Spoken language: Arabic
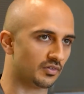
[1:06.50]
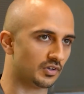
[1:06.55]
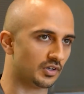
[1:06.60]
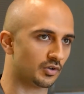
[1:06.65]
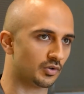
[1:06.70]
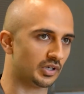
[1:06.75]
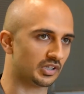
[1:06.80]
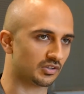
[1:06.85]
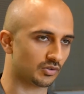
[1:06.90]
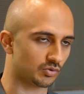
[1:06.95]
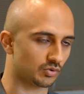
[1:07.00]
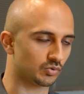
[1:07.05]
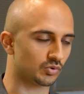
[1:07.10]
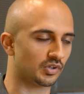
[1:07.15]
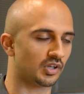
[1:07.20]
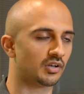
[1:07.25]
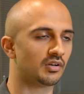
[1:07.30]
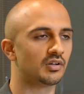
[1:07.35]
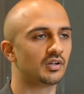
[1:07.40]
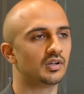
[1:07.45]
في الكويت
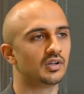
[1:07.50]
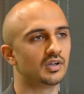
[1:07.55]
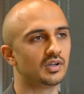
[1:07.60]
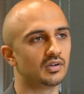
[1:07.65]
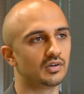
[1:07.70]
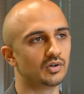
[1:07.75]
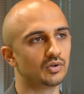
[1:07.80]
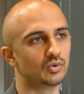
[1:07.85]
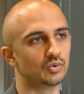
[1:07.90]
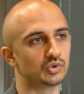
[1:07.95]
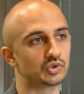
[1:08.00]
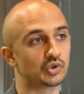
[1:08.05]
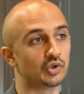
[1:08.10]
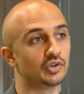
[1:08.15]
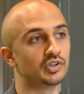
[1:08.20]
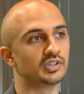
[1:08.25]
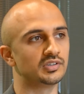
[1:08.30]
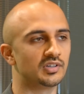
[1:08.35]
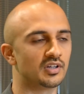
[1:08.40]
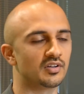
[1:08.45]
خصوصا
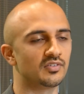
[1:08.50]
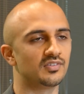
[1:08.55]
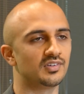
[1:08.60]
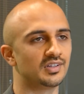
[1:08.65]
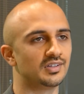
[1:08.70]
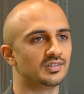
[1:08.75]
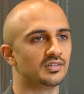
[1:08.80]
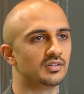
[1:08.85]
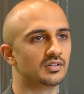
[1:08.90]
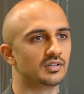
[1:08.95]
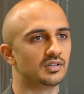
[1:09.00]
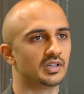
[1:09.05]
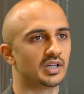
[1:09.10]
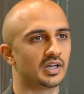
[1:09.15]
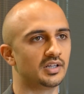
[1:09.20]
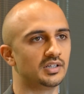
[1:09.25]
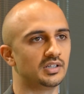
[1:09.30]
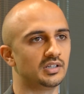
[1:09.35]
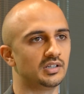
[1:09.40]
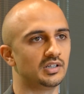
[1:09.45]
وشلون نقدر نزيد
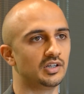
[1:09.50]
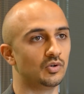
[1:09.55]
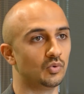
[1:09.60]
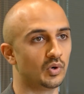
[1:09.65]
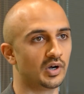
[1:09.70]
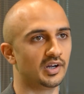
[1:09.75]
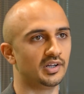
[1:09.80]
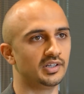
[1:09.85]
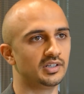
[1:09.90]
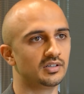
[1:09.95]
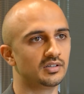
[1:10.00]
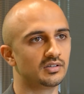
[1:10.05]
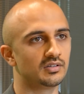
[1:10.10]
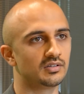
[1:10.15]
يعني الوعي